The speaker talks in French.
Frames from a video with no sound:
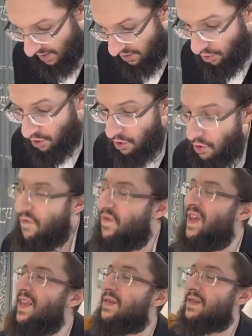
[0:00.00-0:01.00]
Donc le
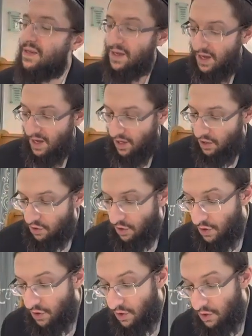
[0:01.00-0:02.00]
fils
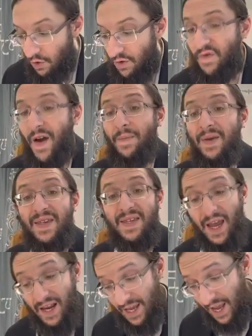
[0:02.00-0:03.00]
d'une femme
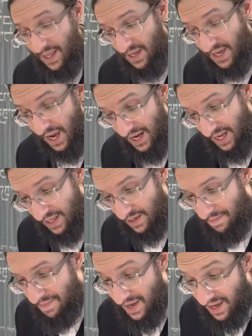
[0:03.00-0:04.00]
israélienne, israélite,
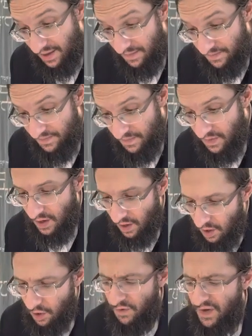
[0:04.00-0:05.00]
mais
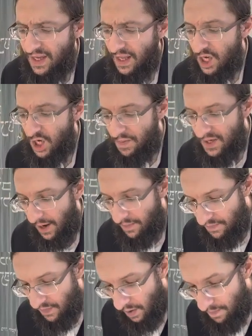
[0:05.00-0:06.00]
le fils d'un Égyptien.
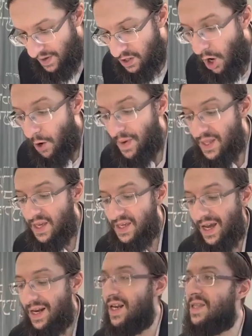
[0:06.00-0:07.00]
Bétor Ben
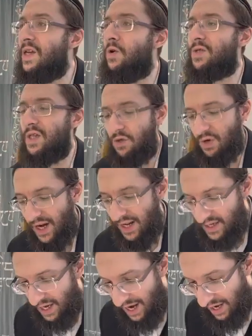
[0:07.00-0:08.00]
Israël, il était au sein du clan
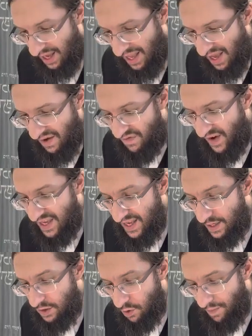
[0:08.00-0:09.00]
Israël.
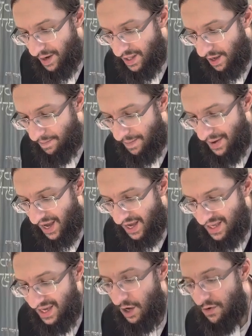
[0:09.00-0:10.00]
ben
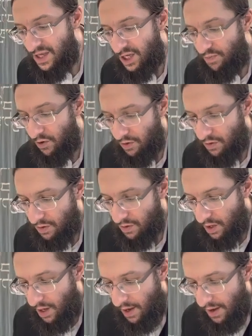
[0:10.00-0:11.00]
Bamachane, il y a une dispute.
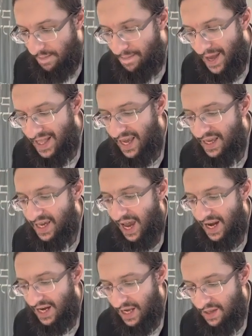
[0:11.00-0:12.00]
Ben
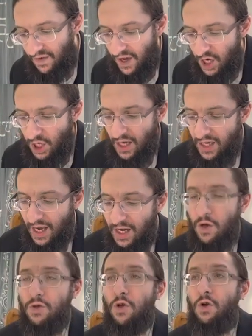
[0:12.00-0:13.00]
Israélite, Veisha
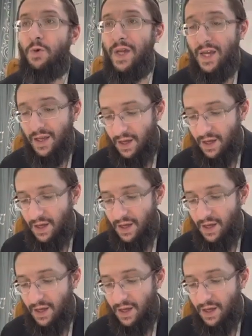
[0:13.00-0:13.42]
israélite entre lui,